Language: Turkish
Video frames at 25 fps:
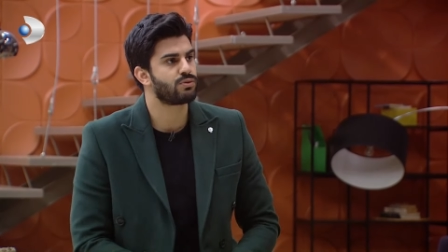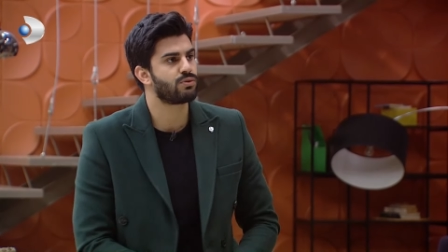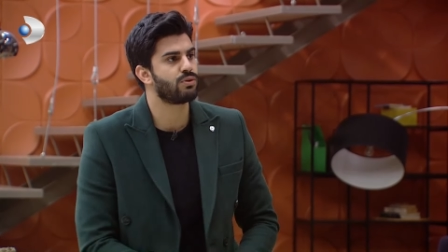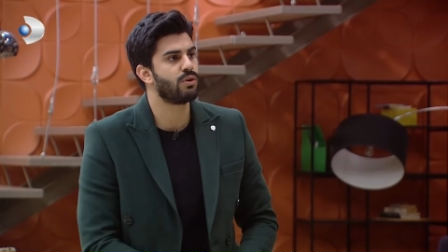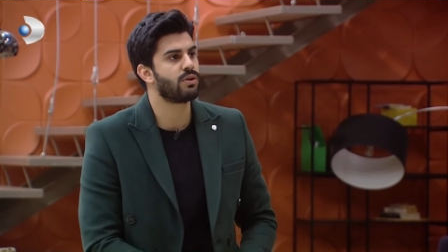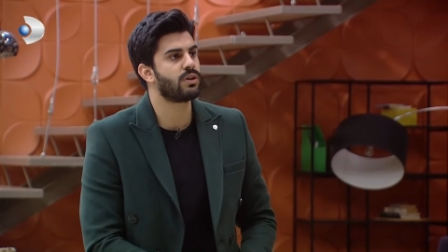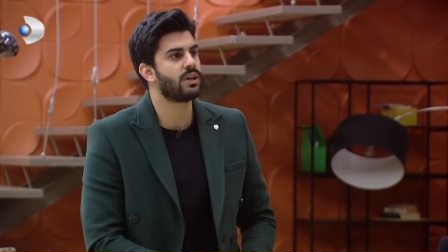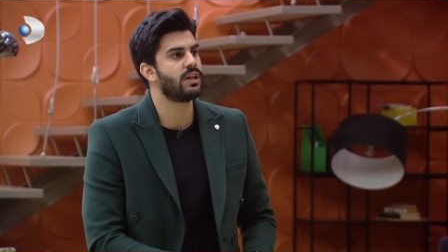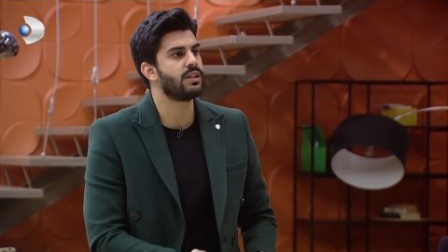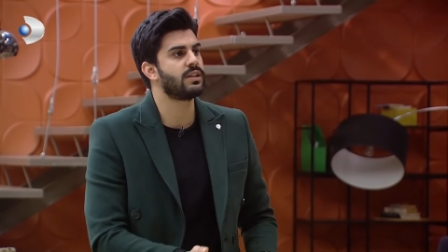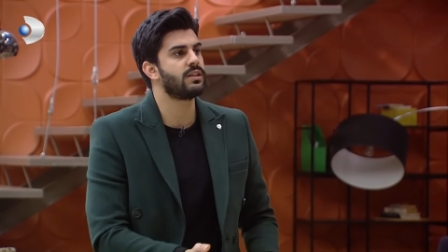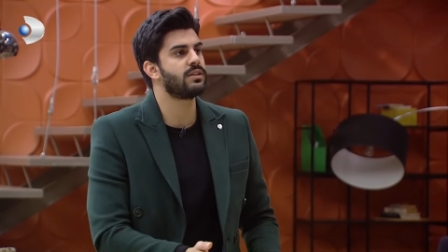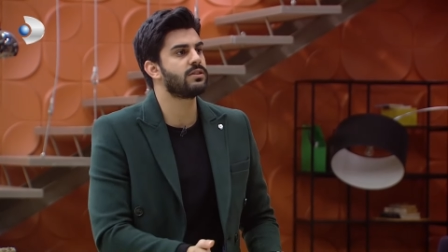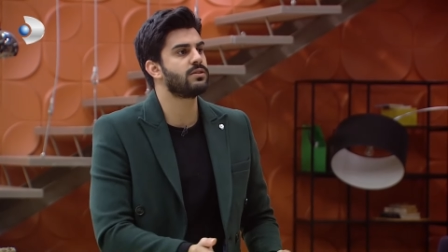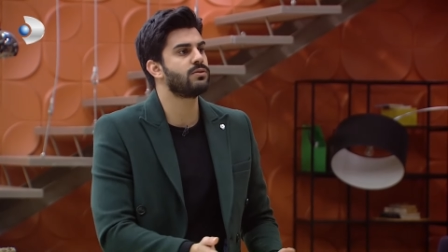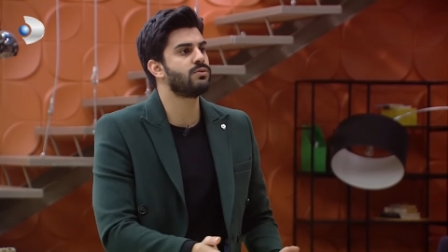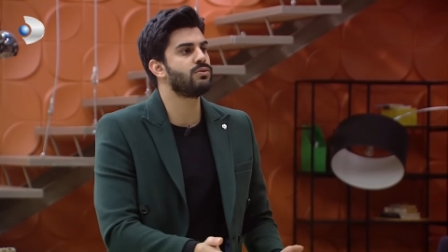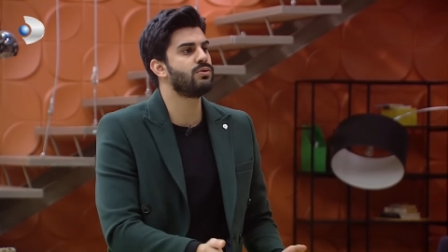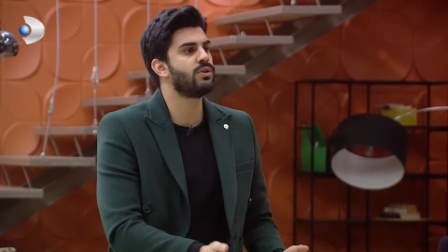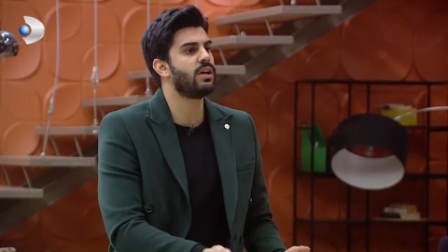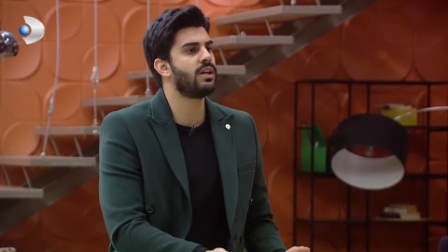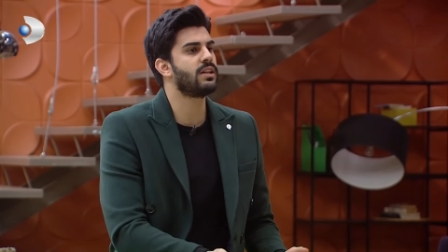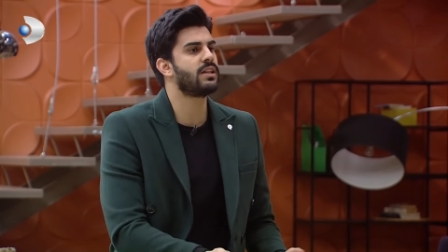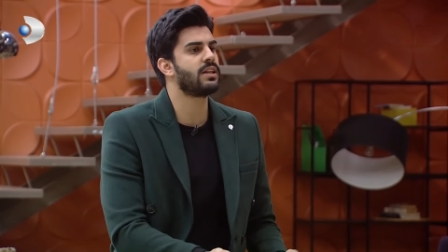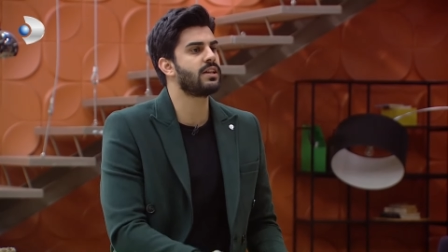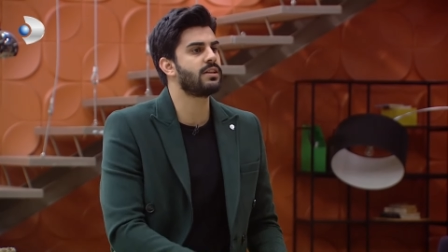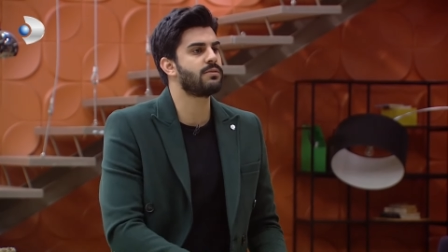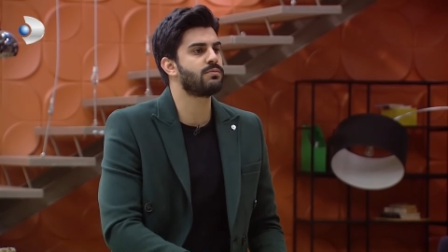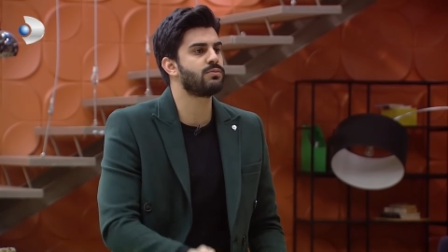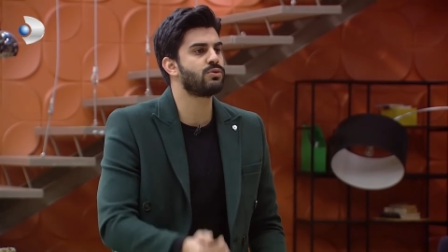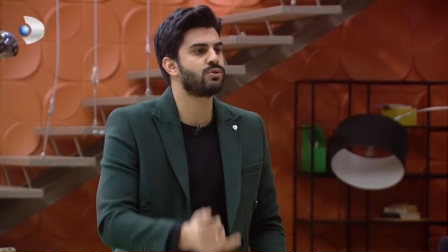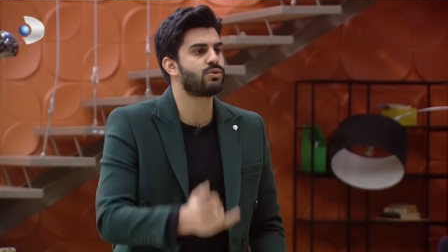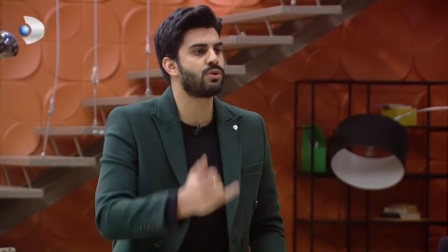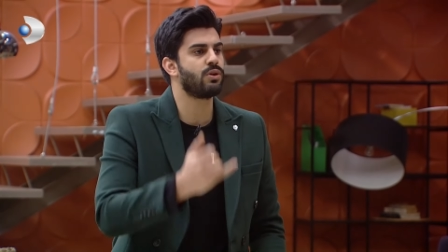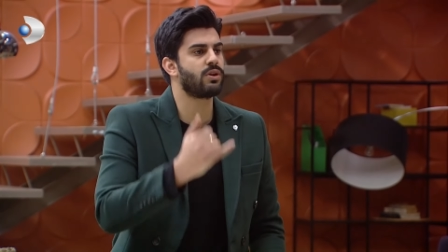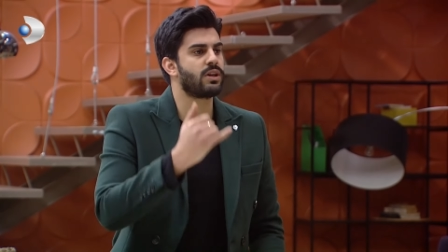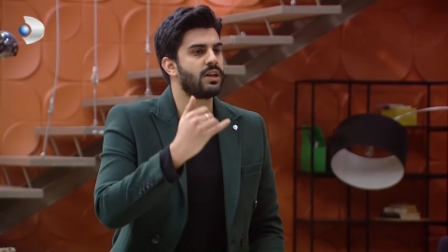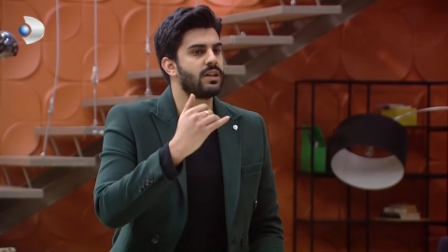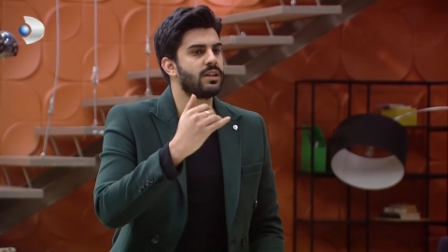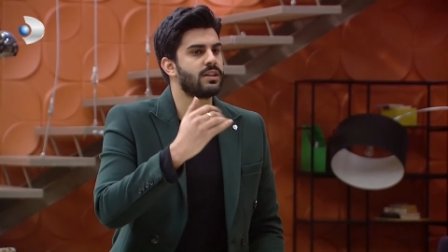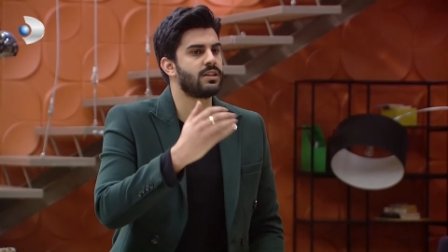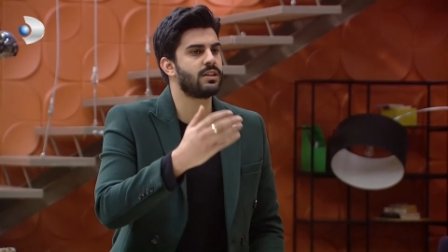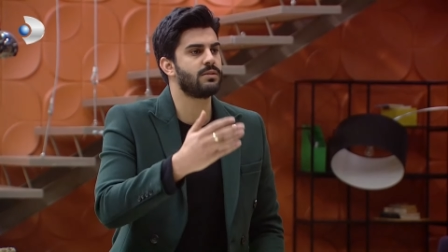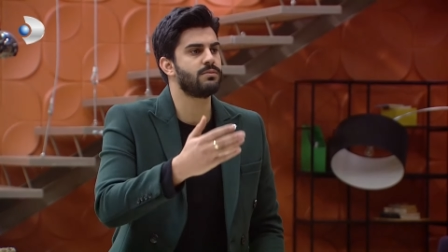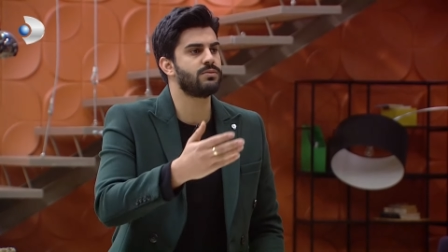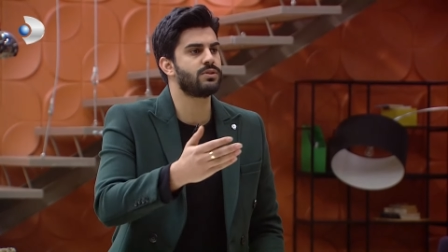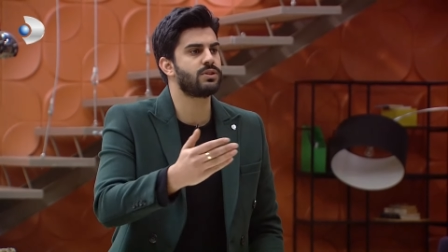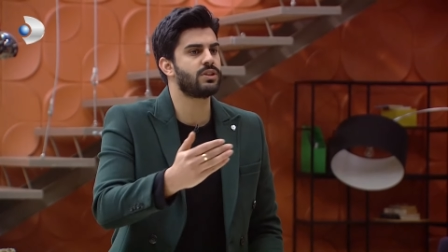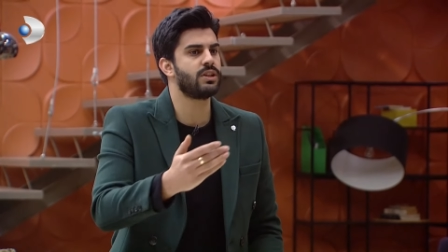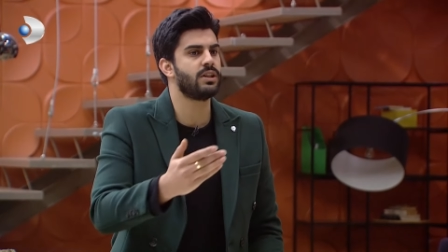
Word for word: Gökhan Ünal da gitmiş Gökhan'a demiş Evet.